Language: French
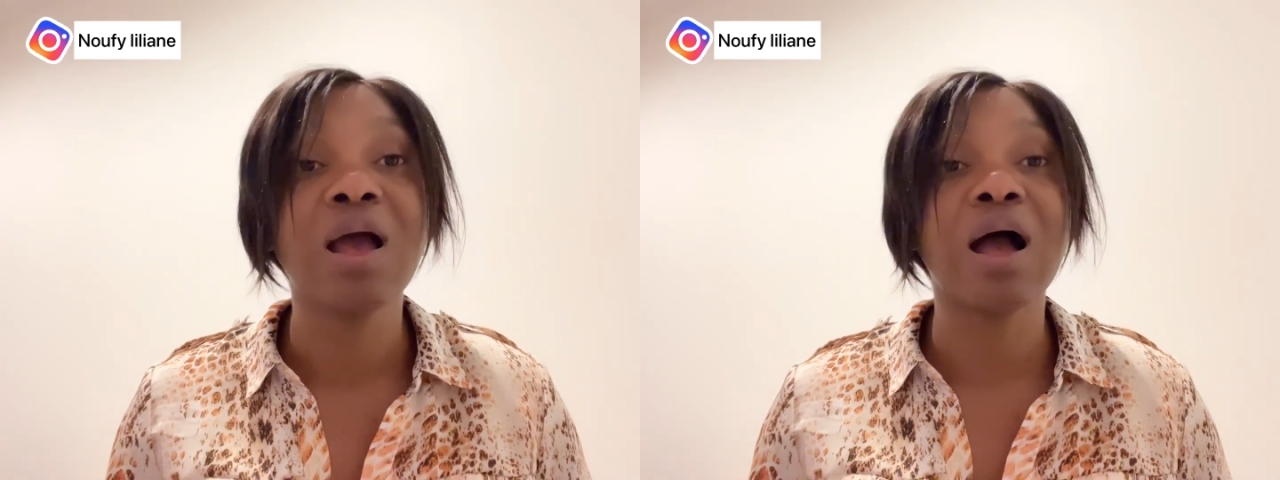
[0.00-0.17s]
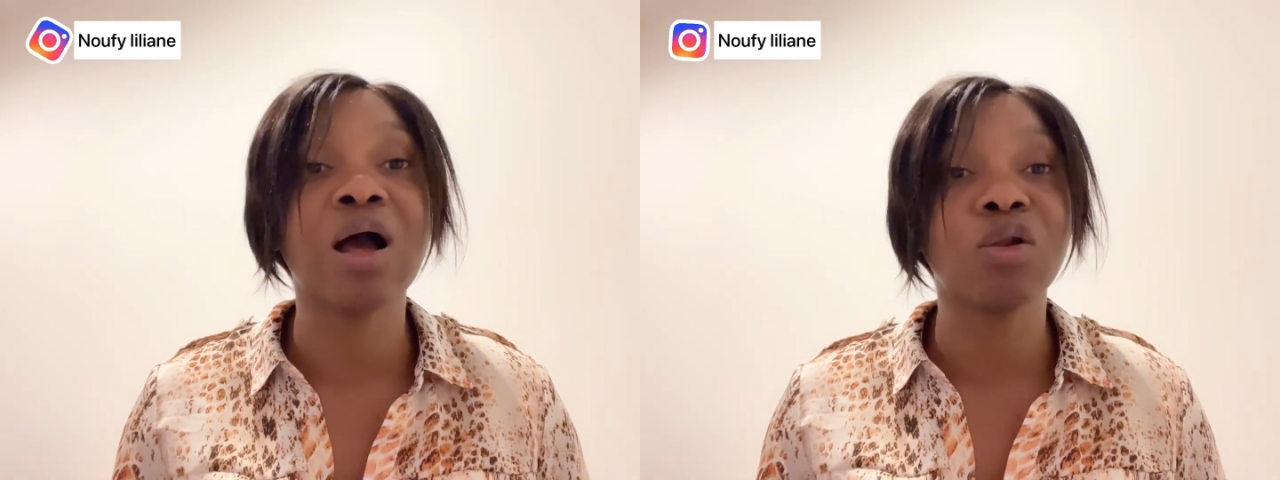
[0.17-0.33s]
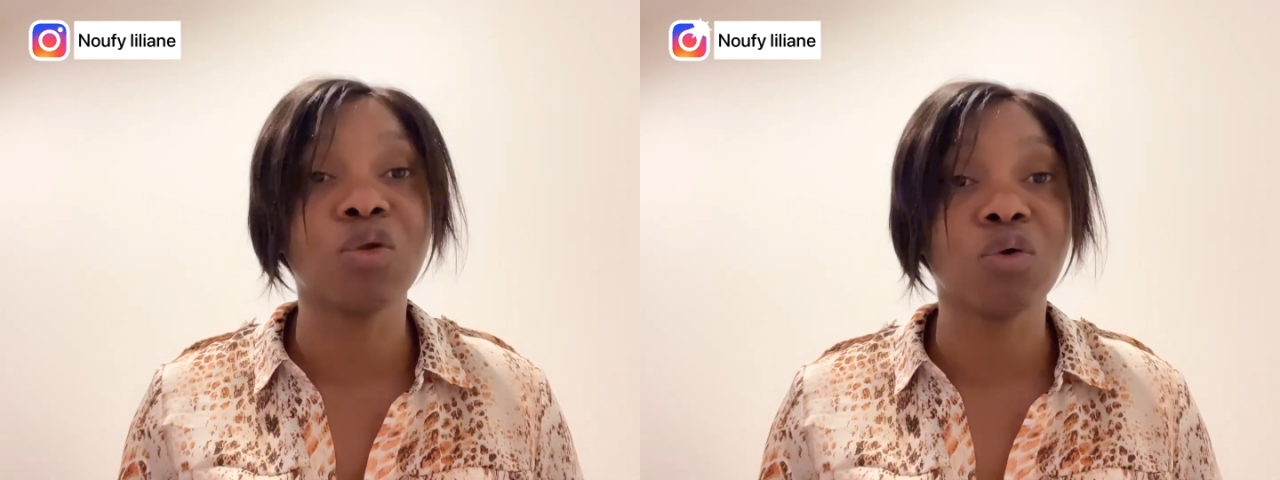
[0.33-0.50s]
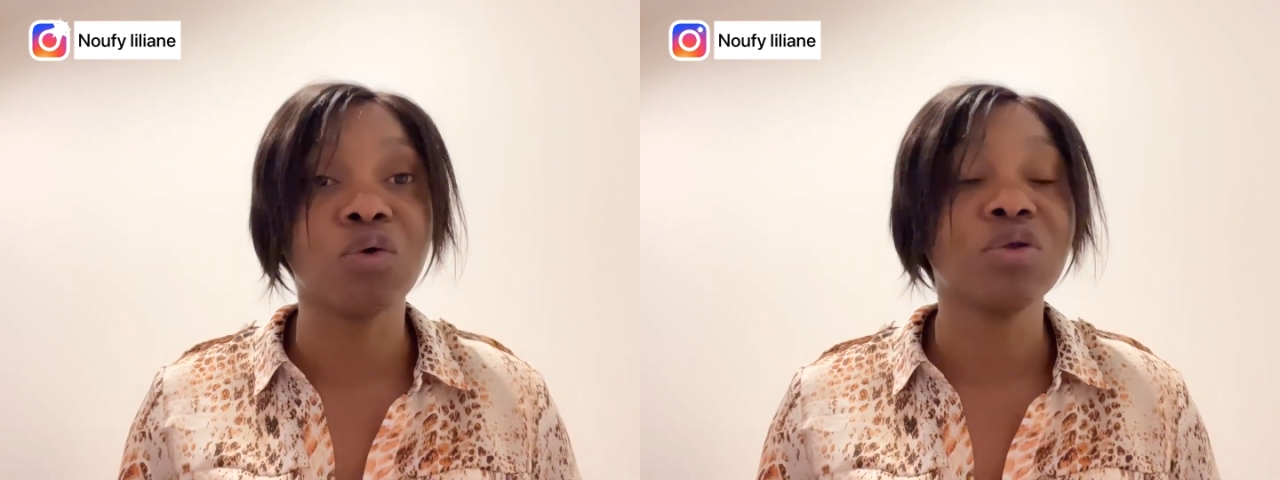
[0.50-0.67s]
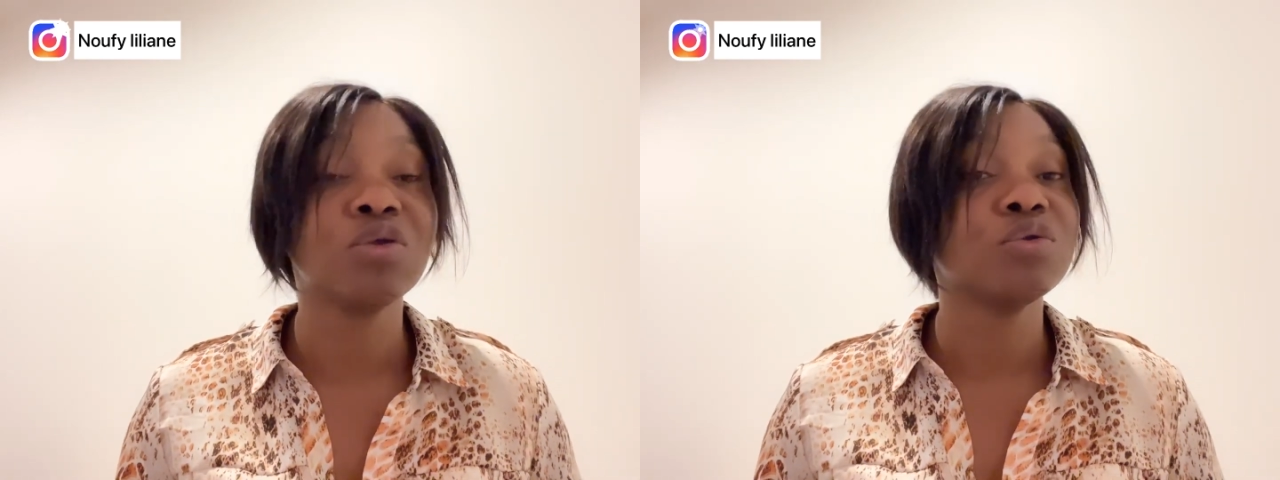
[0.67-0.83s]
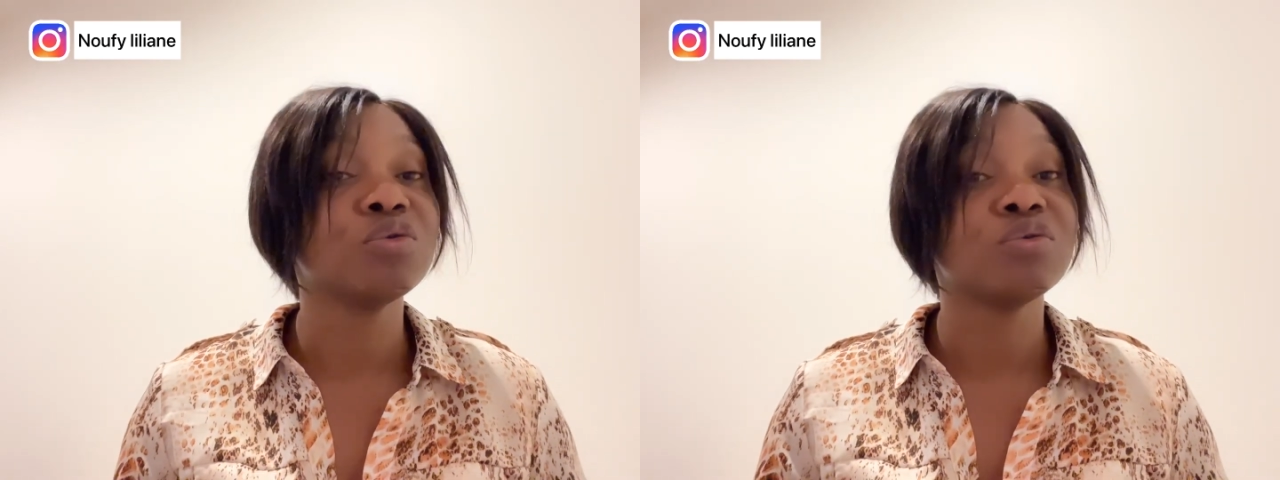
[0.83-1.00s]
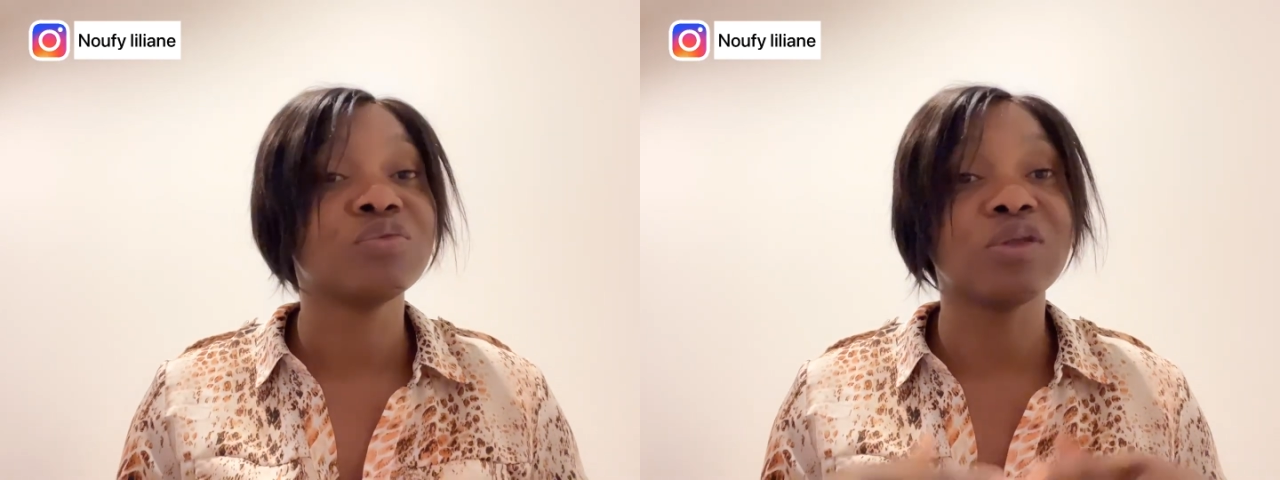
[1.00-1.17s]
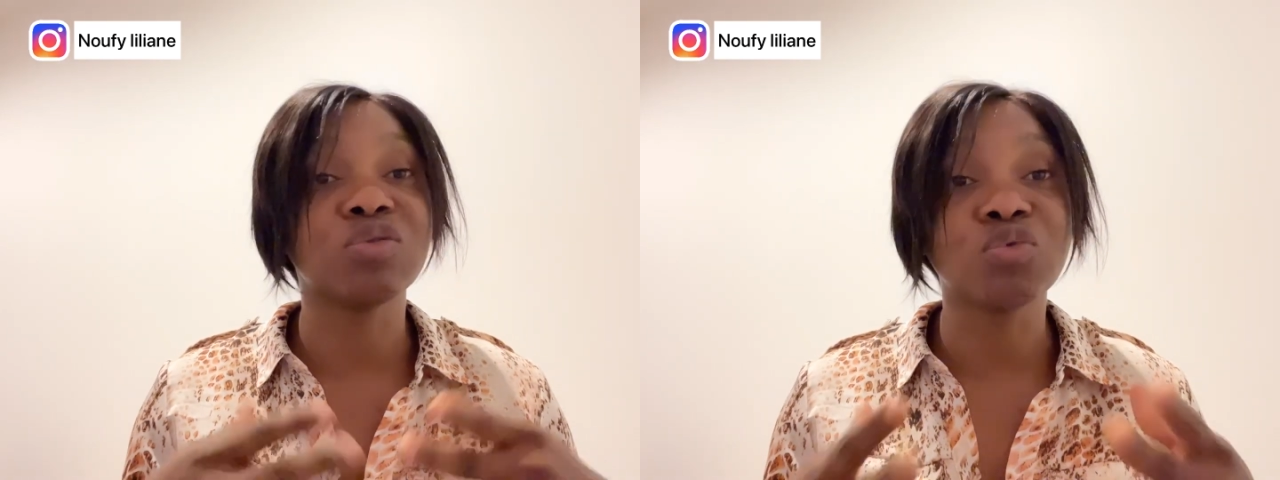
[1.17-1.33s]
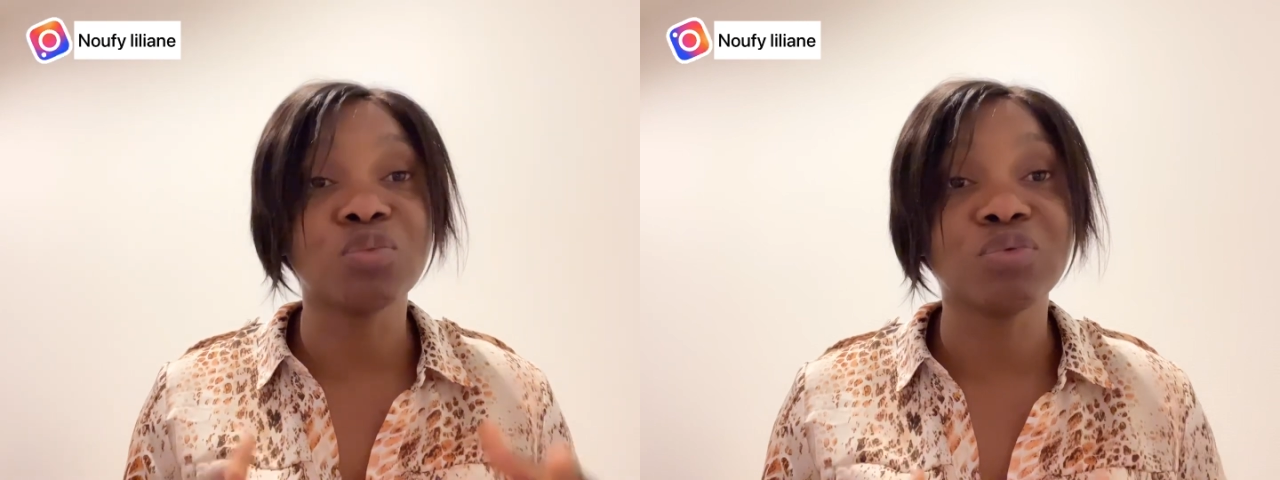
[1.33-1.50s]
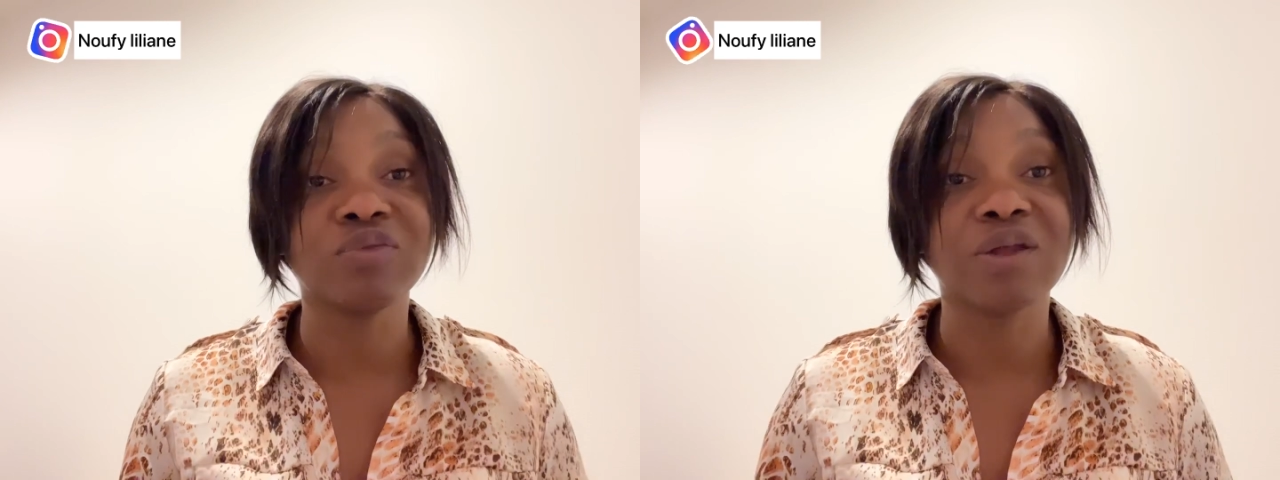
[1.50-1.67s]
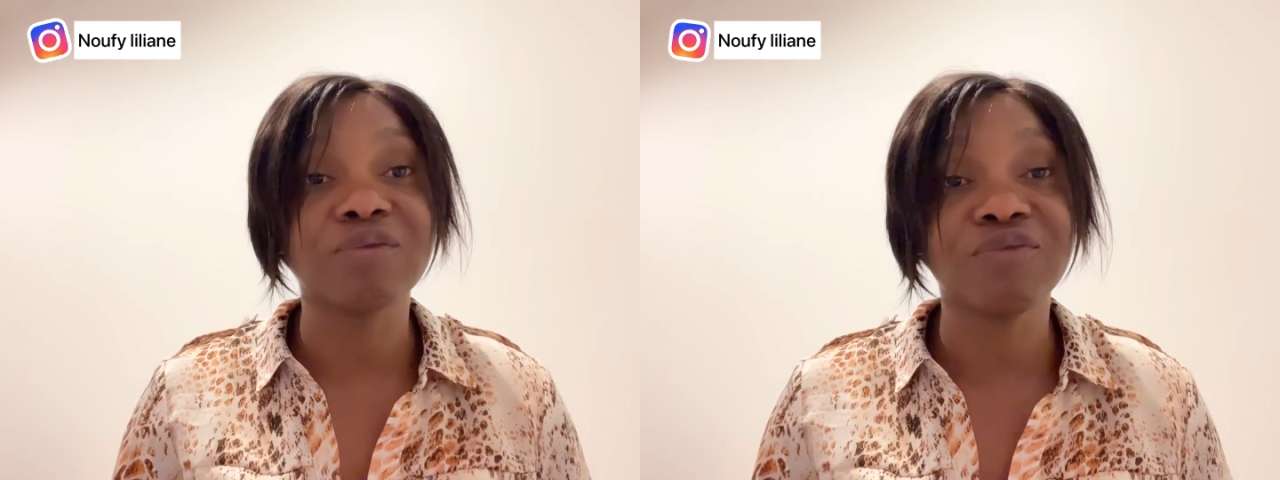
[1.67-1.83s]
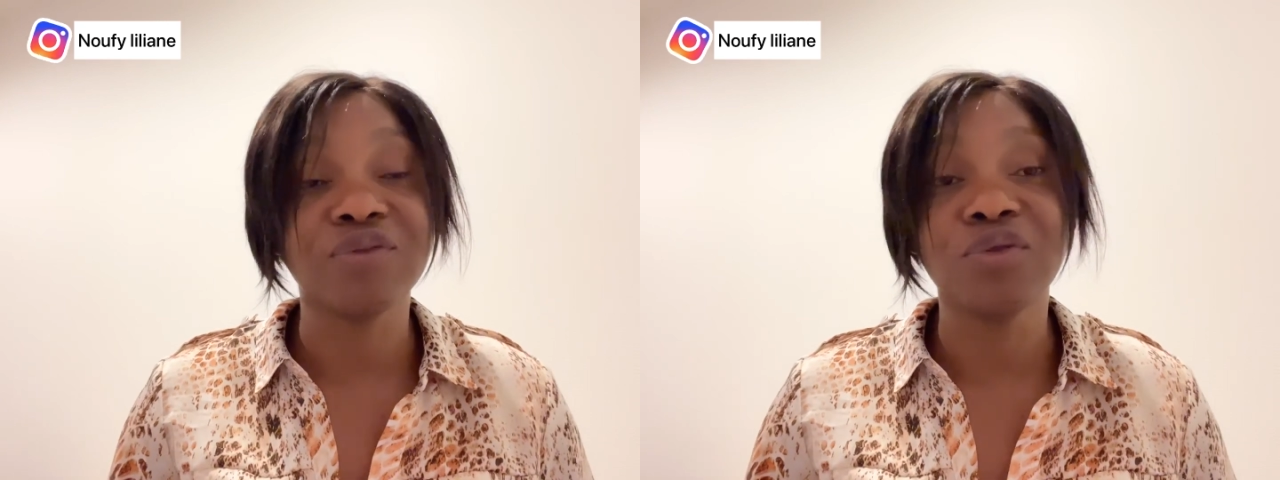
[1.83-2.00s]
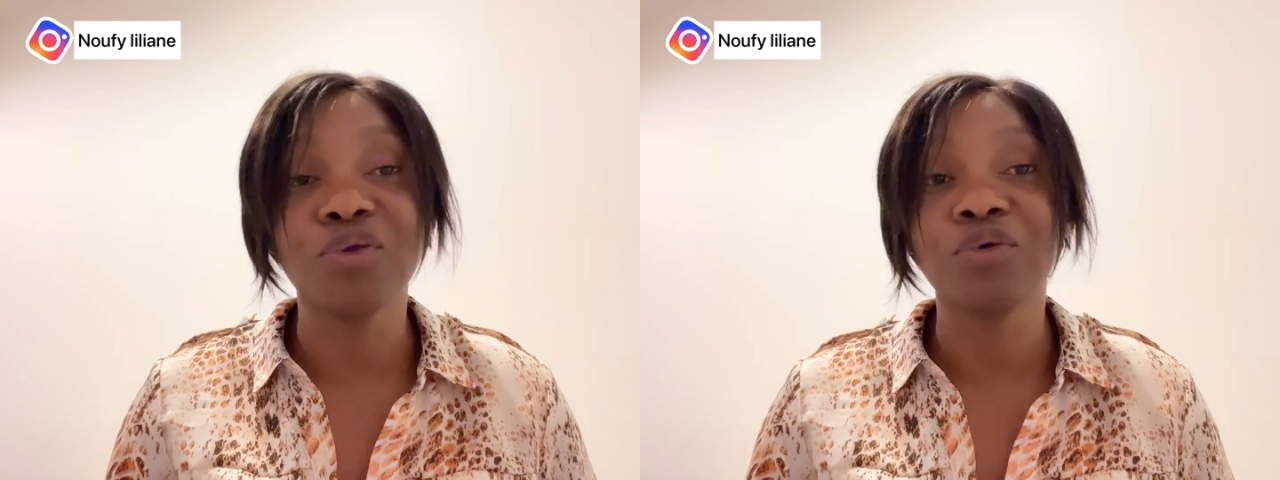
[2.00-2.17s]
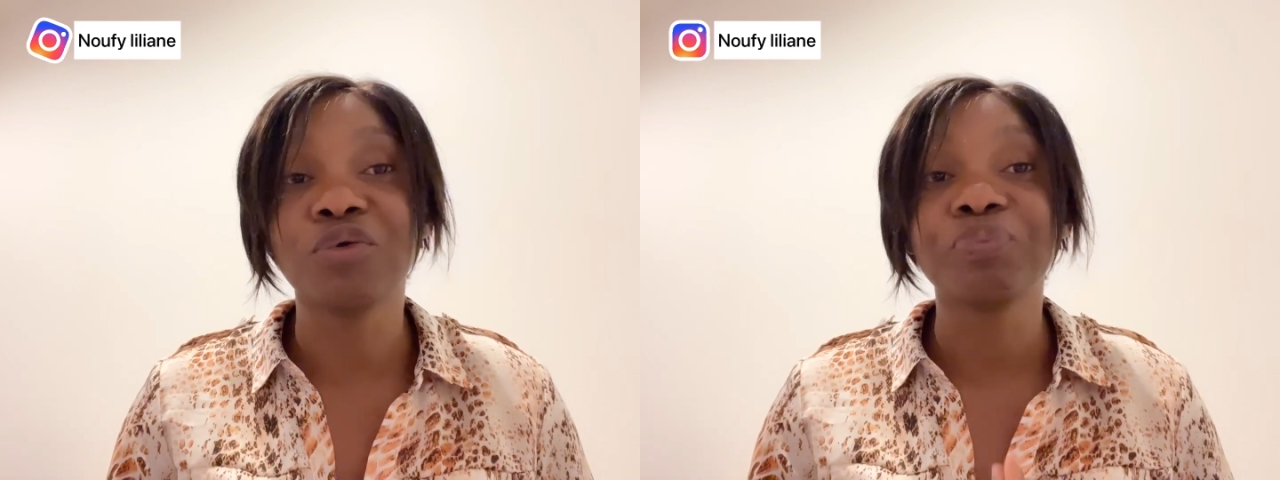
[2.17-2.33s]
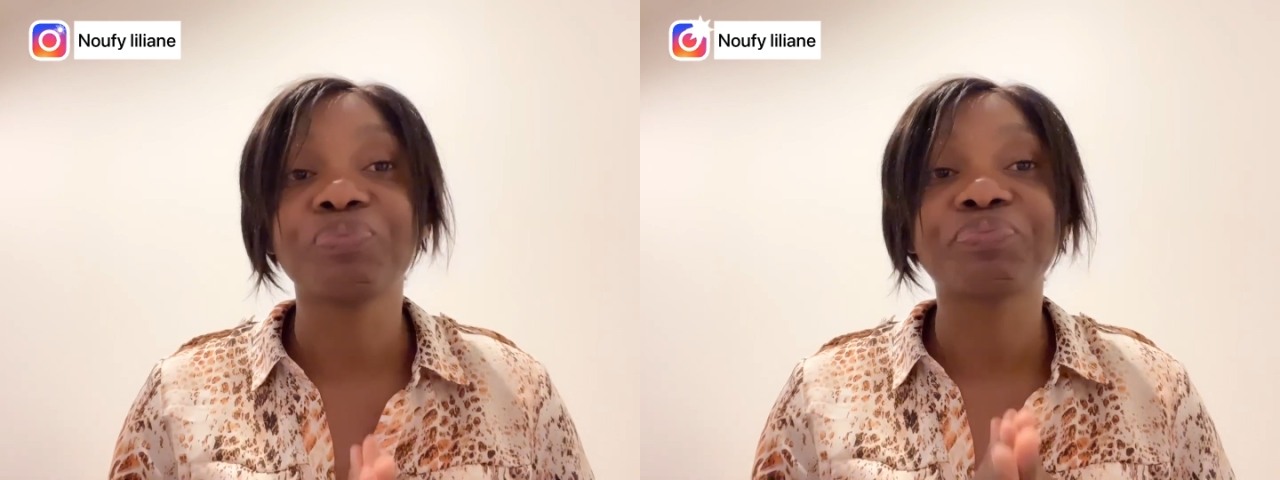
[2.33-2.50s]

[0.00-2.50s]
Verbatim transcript: Alors, c'est tout pour cette vidéo.